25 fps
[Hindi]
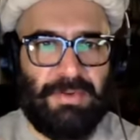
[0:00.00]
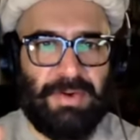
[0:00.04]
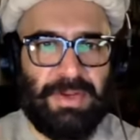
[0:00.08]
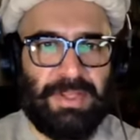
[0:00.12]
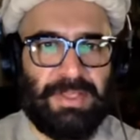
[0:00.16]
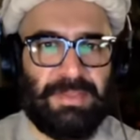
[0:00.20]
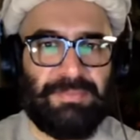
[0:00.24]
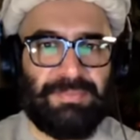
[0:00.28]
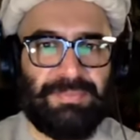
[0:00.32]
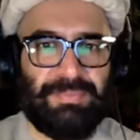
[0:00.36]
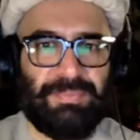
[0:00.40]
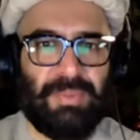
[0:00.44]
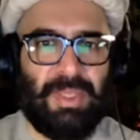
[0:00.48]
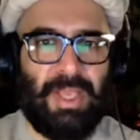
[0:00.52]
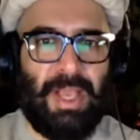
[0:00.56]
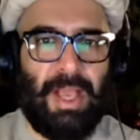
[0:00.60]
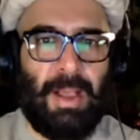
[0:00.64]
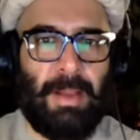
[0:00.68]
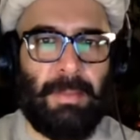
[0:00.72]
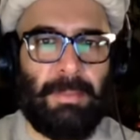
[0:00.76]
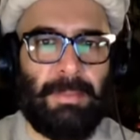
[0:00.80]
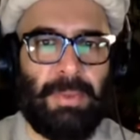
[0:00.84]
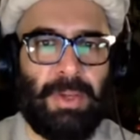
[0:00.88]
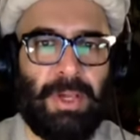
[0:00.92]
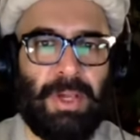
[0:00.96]
रही
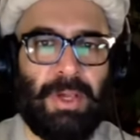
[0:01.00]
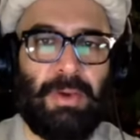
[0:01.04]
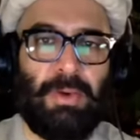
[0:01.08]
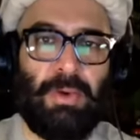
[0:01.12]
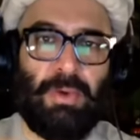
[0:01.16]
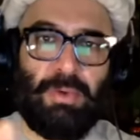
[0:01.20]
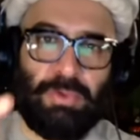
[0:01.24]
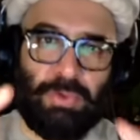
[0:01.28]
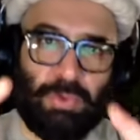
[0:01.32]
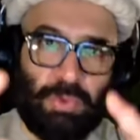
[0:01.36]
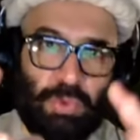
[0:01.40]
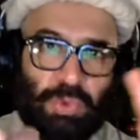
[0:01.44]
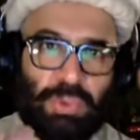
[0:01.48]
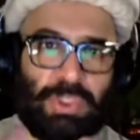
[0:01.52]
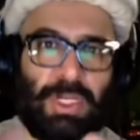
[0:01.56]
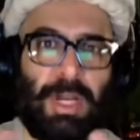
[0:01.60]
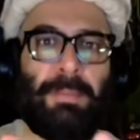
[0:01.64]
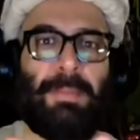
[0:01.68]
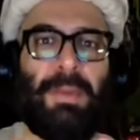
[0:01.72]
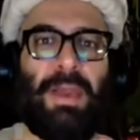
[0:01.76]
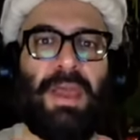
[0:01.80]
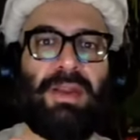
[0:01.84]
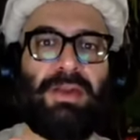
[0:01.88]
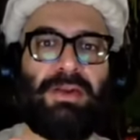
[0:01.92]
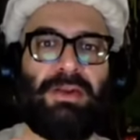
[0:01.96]
अब दूसरे
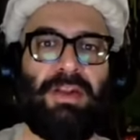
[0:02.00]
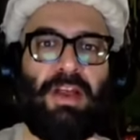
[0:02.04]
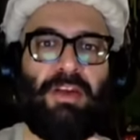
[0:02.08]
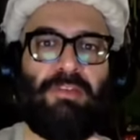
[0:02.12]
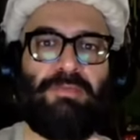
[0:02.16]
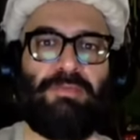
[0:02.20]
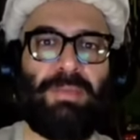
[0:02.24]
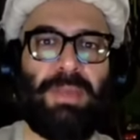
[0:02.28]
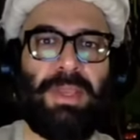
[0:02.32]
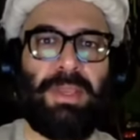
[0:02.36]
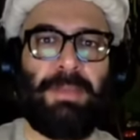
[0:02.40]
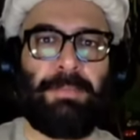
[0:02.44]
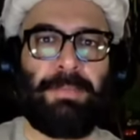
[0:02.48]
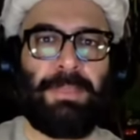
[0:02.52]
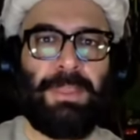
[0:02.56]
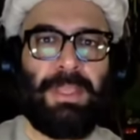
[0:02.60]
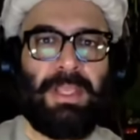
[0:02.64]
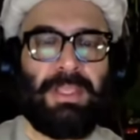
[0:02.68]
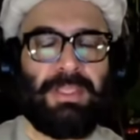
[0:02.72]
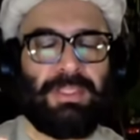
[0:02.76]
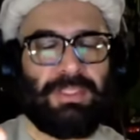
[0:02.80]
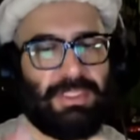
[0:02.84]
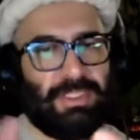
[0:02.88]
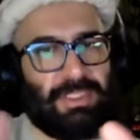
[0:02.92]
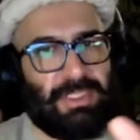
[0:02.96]
पैराग्राफ में
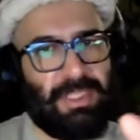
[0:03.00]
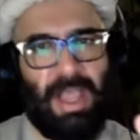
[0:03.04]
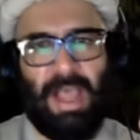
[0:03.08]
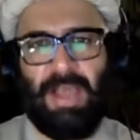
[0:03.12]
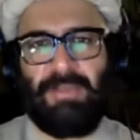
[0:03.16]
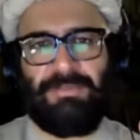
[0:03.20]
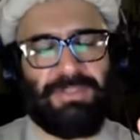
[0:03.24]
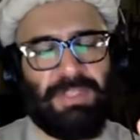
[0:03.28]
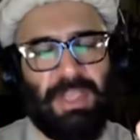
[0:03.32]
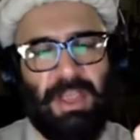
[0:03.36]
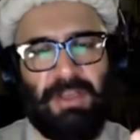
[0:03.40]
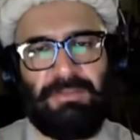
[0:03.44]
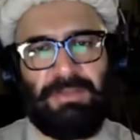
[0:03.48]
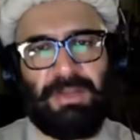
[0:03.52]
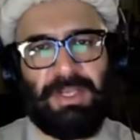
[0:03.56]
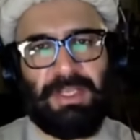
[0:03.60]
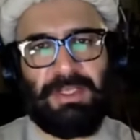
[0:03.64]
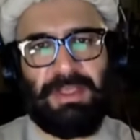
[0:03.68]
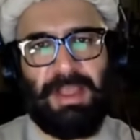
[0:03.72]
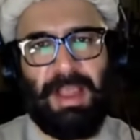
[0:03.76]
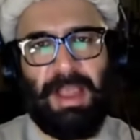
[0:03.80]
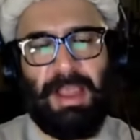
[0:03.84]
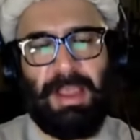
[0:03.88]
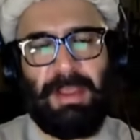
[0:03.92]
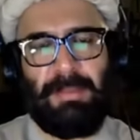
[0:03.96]
साफ साफ
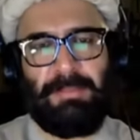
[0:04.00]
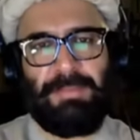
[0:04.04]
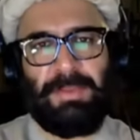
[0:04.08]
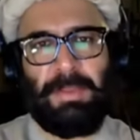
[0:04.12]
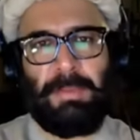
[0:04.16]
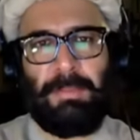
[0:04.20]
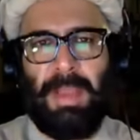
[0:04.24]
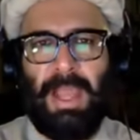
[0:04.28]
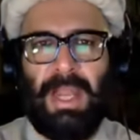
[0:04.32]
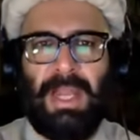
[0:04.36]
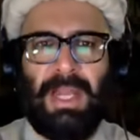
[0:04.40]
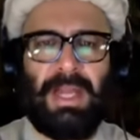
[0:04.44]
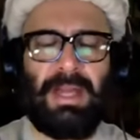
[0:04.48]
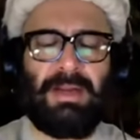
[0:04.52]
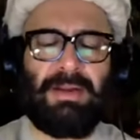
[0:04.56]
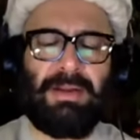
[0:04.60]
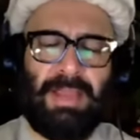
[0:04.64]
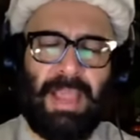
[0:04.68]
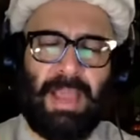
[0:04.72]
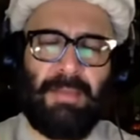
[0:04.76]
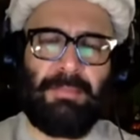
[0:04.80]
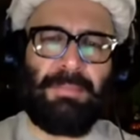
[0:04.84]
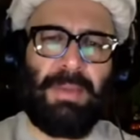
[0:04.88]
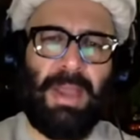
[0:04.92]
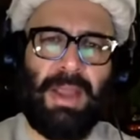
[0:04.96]
लिखा है पहले
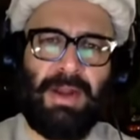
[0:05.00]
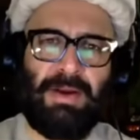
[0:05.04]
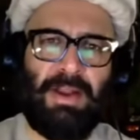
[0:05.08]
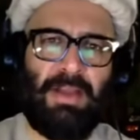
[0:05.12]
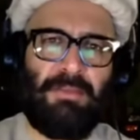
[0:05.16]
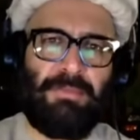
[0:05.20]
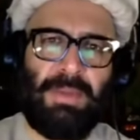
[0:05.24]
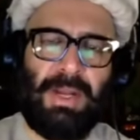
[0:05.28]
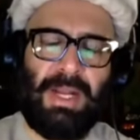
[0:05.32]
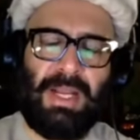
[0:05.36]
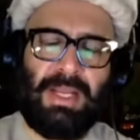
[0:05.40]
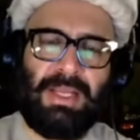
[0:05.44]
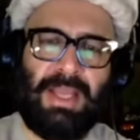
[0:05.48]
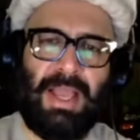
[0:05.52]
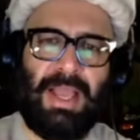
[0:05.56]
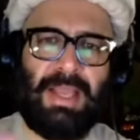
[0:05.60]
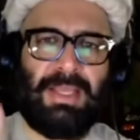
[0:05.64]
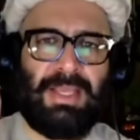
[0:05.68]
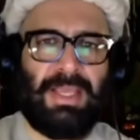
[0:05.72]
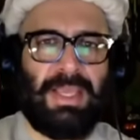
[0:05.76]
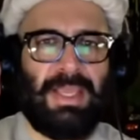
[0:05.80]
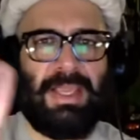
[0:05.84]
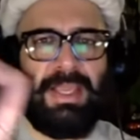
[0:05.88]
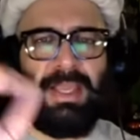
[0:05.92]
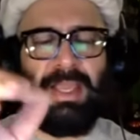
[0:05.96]
पैराग्राफ में लिखा है
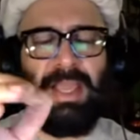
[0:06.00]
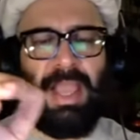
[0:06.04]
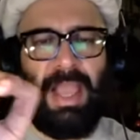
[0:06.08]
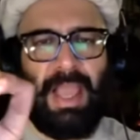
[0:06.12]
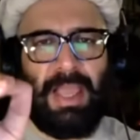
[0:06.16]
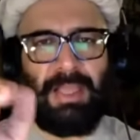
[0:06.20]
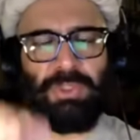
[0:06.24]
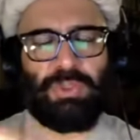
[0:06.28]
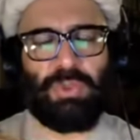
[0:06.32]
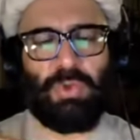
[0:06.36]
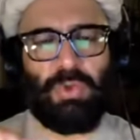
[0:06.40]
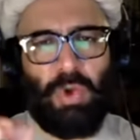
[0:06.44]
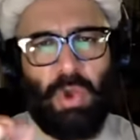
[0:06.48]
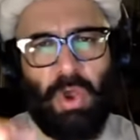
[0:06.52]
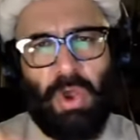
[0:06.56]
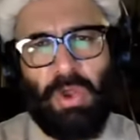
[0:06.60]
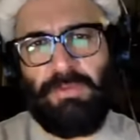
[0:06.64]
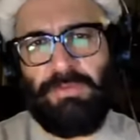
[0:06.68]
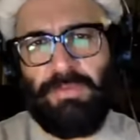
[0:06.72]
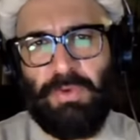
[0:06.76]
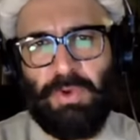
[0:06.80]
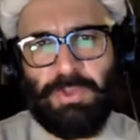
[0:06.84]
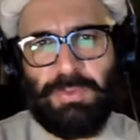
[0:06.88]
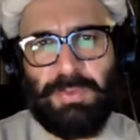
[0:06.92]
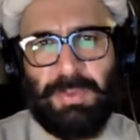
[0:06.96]
कि जो लॉ
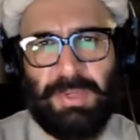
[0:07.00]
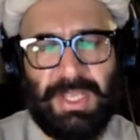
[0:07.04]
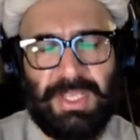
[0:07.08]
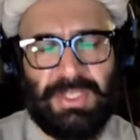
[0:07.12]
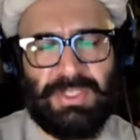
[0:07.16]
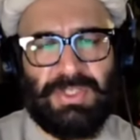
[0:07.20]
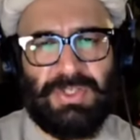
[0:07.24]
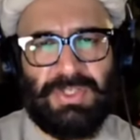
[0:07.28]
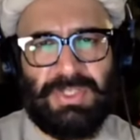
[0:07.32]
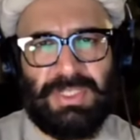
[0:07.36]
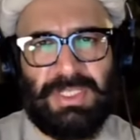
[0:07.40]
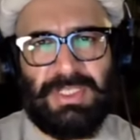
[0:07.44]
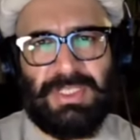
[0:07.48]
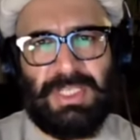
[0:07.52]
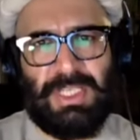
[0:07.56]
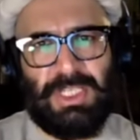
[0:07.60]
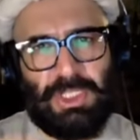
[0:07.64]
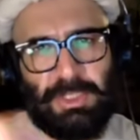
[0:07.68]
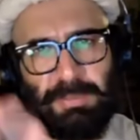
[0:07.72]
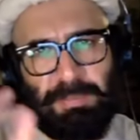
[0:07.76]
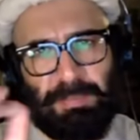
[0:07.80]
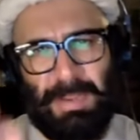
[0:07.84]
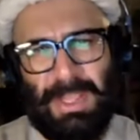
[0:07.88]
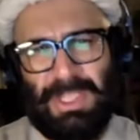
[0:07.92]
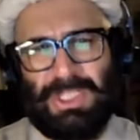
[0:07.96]
एनफोर्समेंट एजेंसीज हैं
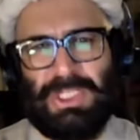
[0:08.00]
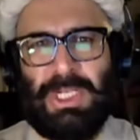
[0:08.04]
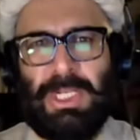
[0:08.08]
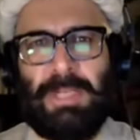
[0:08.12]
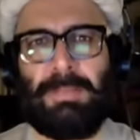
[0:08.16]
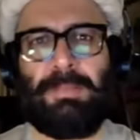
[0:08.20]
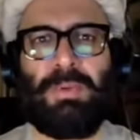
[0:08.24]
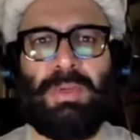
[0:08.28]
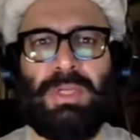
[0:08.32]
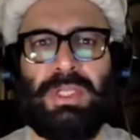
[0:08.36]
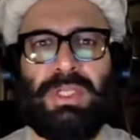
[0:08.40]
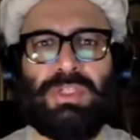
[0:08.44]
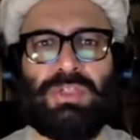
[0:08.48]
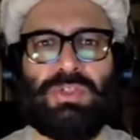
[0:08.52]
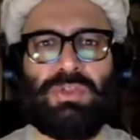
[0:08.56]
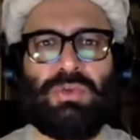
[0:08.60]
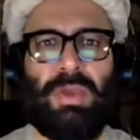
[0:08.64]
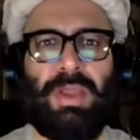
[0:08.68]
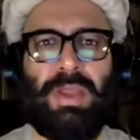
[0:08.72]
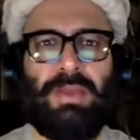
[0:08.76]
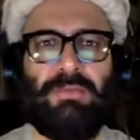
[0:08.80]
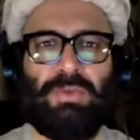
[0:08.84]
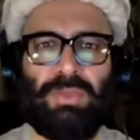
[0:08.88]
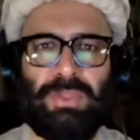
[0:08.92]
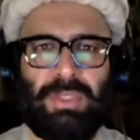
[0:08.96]
स्पेशली पुलिस जो
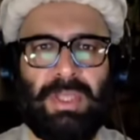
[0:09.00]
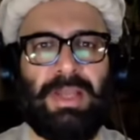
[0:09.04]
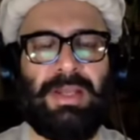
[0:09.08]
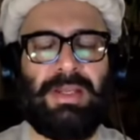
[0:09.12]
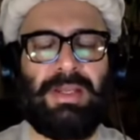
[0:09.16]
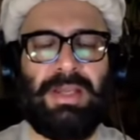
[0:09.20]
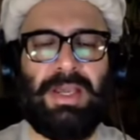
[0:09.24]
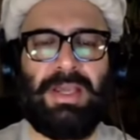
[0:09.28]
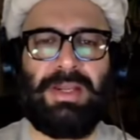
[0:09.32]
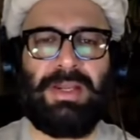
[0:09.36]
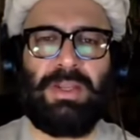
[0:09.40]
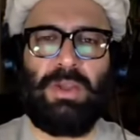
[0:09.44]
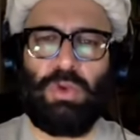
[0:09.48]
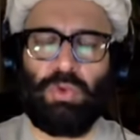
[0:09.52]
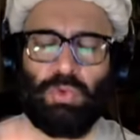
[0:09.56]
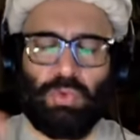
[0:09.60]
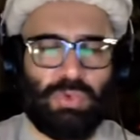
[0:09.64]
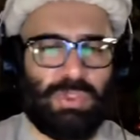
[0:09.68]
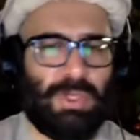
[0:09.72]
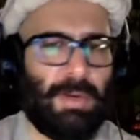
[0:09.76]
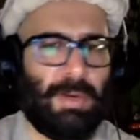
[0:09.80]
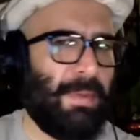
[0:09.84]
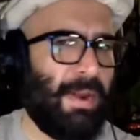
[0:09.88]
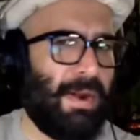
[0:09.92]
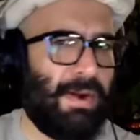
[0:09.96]
है वो तंग कर रही है और
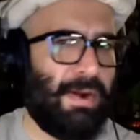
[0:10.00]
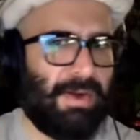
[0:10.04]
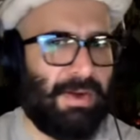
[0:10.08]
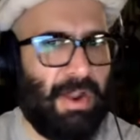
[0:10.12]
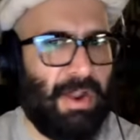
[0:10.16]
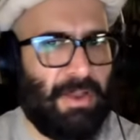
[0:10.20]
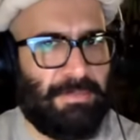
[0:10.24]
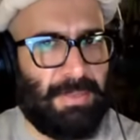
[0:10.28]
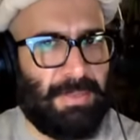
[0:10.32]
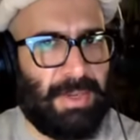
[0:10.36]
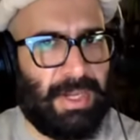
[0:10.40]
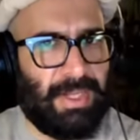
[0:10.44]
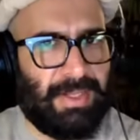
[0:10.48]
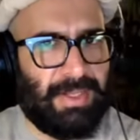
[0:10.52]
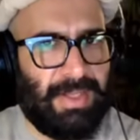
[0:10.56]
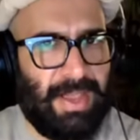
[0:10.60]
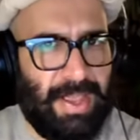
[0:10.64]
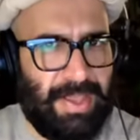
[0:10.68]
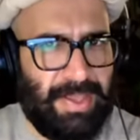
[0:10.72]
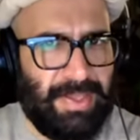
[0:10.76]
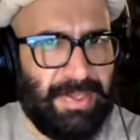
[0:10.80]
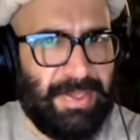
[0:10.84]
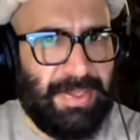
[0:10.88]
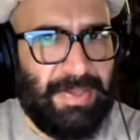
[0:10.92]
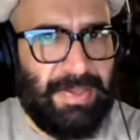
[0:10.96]
दूसरे पैराग्राफ में लिखा
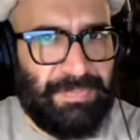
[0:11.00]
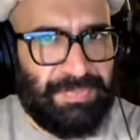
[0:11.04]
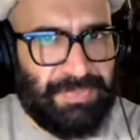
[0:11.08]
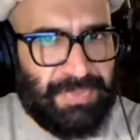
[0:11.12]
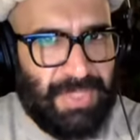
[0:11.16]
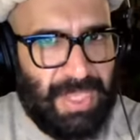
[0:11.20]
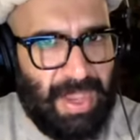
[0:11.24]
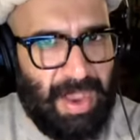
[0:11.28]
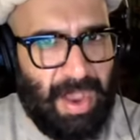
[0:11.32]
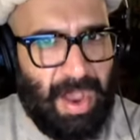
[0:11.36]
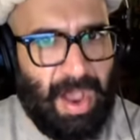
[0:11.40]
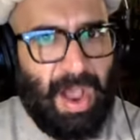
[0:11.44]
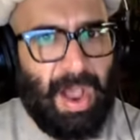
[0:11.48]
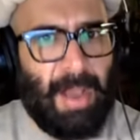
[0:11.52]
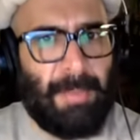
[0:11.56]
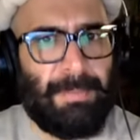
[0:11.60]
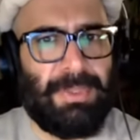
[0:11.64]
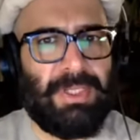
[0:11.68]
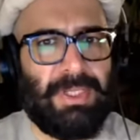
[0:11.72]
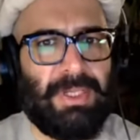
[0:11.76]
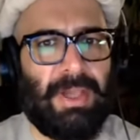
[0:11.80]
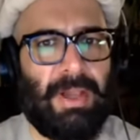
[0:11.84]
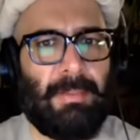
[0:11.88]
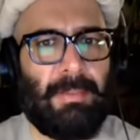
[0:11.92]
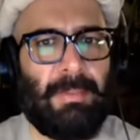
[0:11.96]
है कि आप
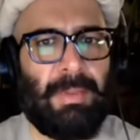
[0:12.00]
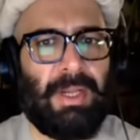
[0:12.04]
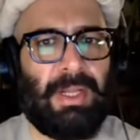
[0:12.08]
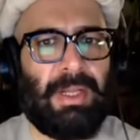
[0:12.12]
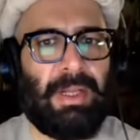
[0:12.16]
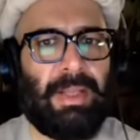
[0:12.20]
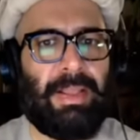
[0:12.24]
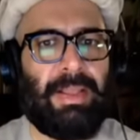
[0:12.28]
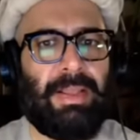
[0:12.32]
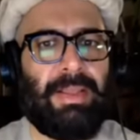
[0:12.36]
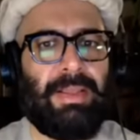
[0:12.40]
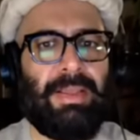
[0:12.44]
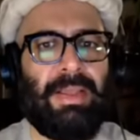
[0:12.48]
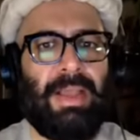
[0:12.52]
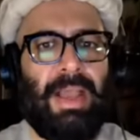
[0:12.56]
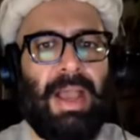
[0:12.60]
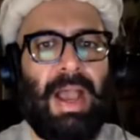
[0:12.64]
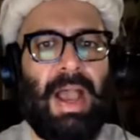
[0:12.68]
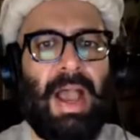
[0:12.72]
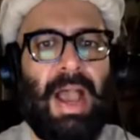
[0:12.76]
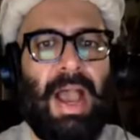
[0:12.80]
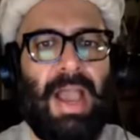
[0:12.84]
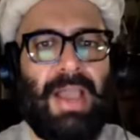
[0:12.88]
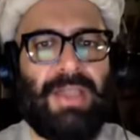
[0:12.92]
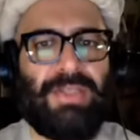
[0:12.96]
ही खबर लें
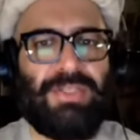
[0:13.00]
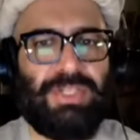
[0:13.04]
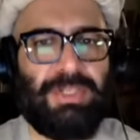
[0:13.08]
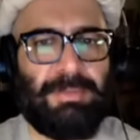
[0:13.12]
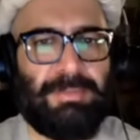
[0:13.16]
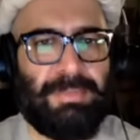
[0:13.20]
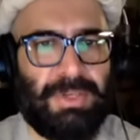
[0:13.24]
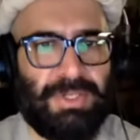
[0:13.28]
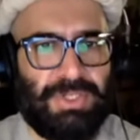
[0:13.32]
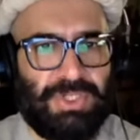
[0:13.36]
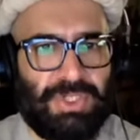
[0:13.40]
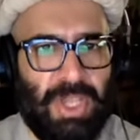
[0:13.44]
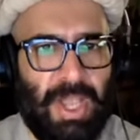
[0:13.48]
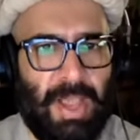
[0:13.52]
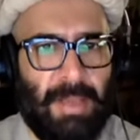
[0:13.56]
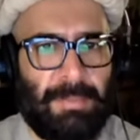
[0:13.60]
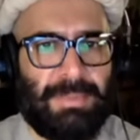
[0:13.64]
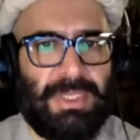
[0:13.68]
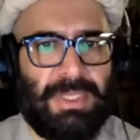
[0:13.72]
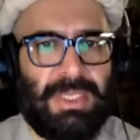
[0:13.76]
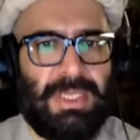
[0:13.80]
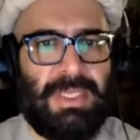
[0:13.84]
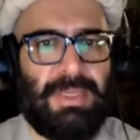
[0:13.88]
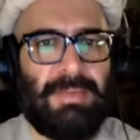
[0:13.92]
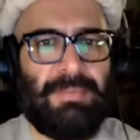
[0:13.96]
आईजी पंजाब
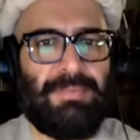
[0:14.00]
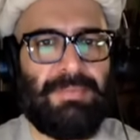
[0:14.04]
की